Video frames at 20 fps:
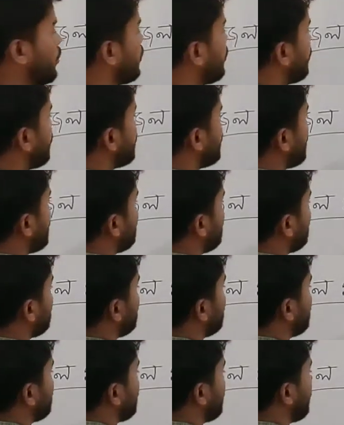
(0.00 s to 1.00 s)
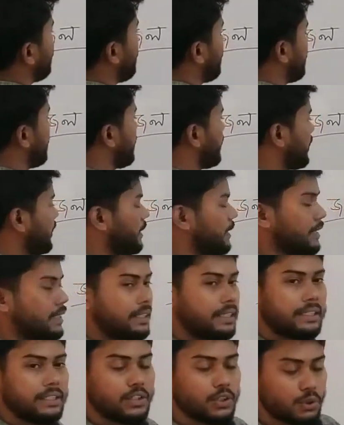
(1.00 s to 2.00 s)
অজৈব যৌগ
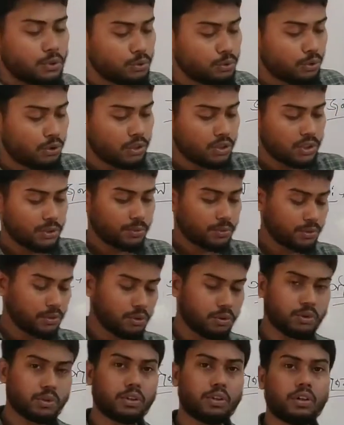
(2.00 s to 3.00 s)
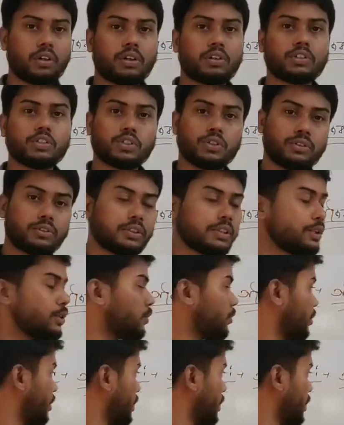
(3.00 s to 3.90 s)
শুধু অজৈব যৌগ হওয়া সত্ত্বেও